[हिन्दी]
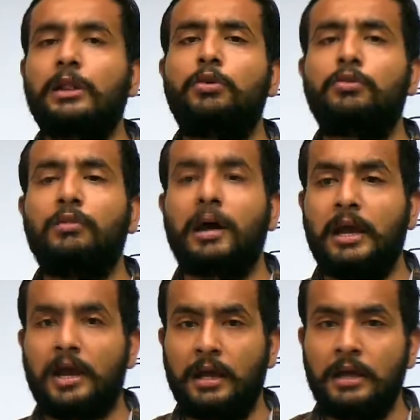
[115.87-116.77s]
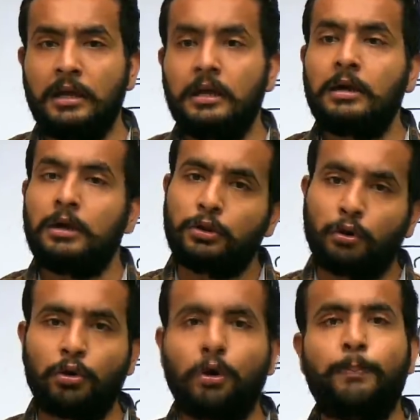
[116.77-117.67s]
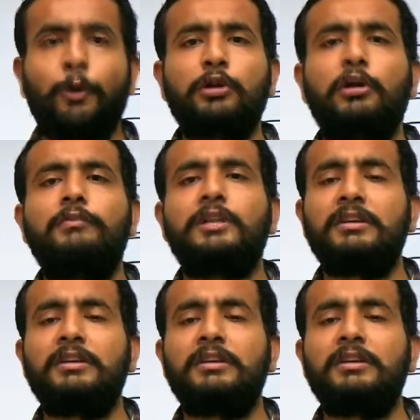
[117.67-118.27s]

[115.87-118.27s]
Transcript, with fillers: या 2 जुलाई है दोनों बोथ ऑफ